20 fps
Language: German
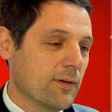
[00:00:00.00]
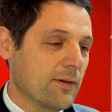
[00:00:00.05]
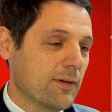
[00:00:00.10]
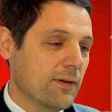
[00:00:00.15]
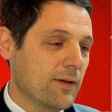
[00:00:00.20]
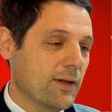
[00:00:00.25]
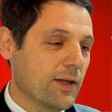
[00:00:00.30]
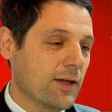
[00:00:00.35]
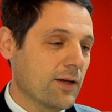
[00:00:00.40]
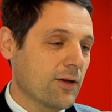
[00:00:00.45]

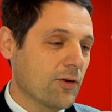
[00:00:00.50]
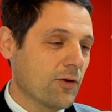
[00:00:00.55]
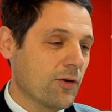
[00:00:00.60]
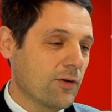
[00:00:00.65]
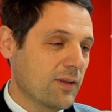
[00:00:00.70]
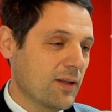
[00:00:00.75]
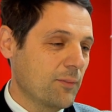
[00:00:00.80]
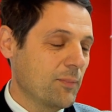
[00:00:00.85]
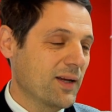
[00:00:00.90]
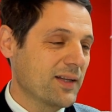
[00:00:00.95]
Ich
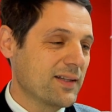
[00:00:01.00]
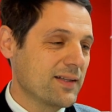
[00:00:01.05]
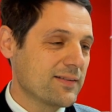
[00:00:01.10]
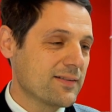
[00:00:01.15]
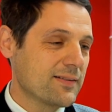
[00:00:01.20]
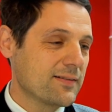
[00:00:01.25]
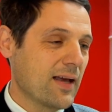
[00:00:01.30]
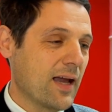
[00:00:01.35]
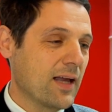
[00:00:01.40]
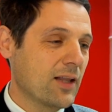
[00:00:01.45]
könnte mich
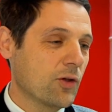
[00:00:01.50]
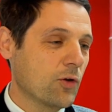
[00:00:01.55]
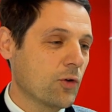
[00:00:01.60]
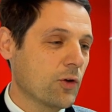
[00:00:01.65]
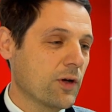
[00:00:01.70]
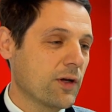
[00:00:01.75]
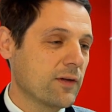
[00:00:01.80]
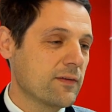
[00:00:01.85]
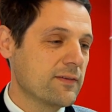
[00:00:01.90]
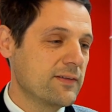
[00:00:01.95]
dieses
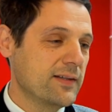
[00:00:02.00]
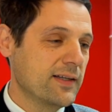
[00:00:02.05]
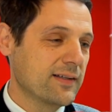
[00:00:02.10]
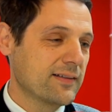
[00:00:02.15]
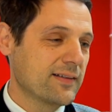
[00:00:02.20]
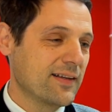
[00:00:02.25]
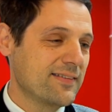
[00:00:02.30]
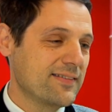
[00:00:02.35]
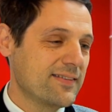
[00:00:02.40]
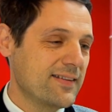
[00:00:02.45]
Eindrucks
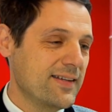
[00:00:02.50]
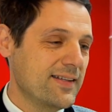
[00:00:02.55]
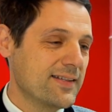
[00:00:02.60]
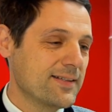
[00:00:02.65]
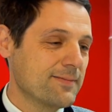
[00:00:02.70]
nicht entziehen.